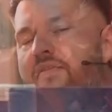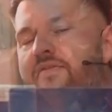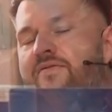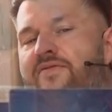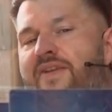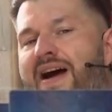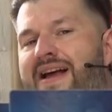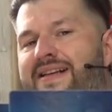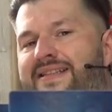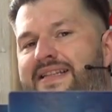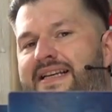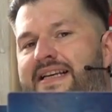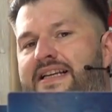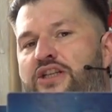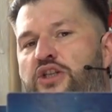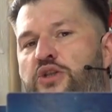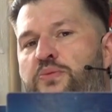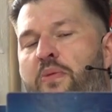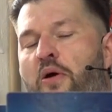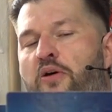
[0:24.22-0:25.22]
was ich
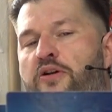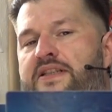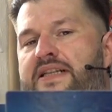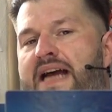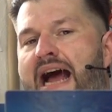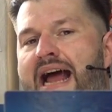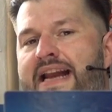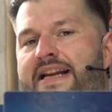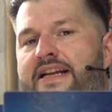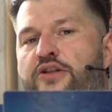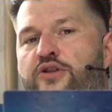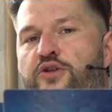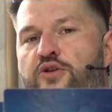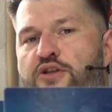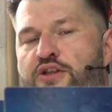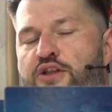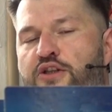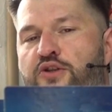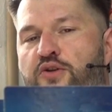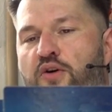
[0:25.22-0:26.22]
spontan in
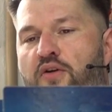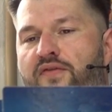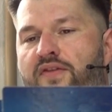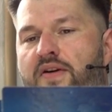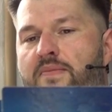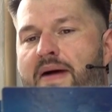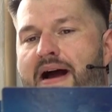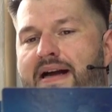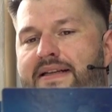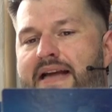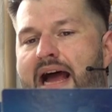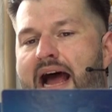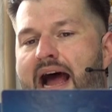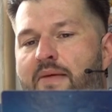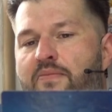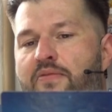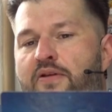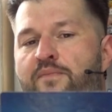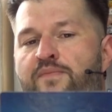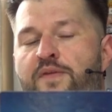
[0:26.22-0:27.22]
Düsseldorf gemacht
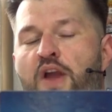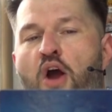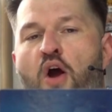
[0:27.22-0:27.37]
habe,